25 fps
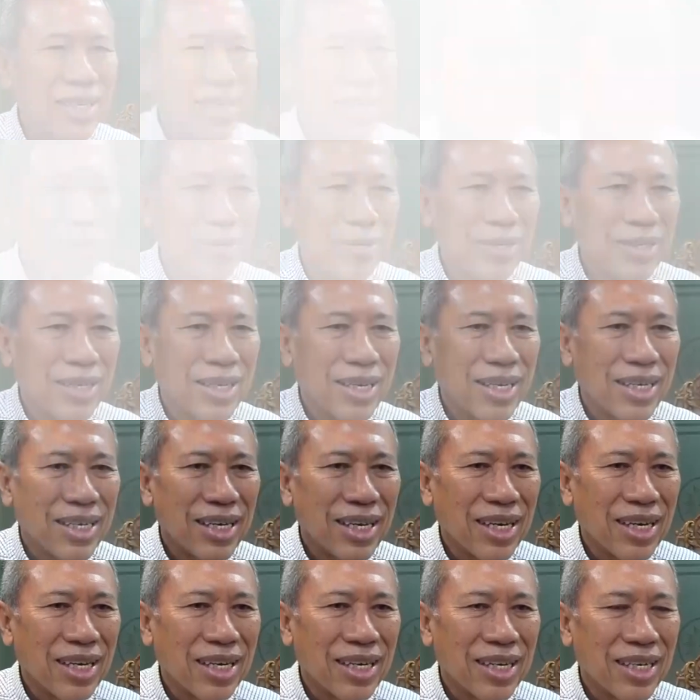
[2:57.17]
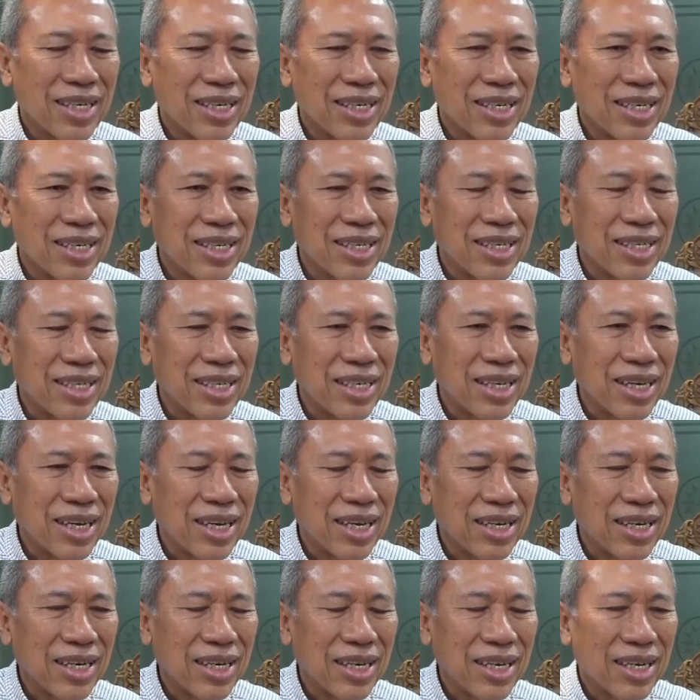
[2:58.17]
Kemudian yang
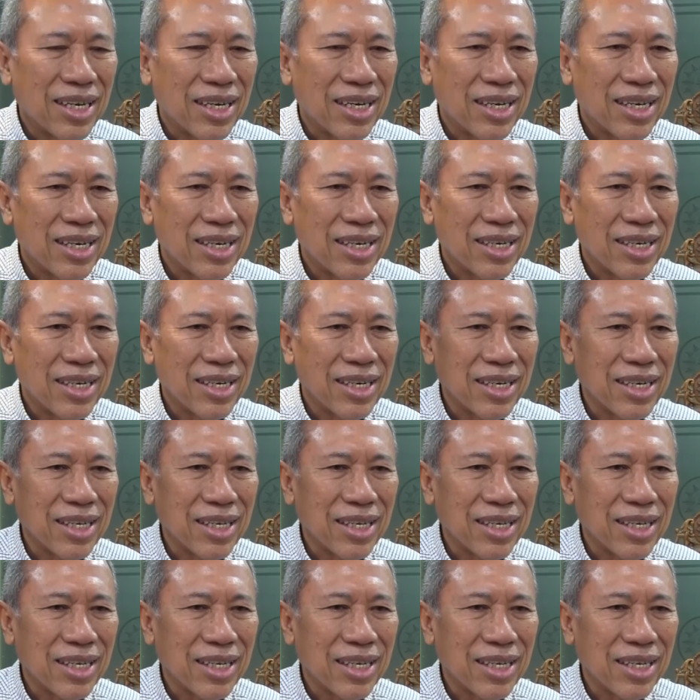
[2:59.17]
ketiga adalah uh,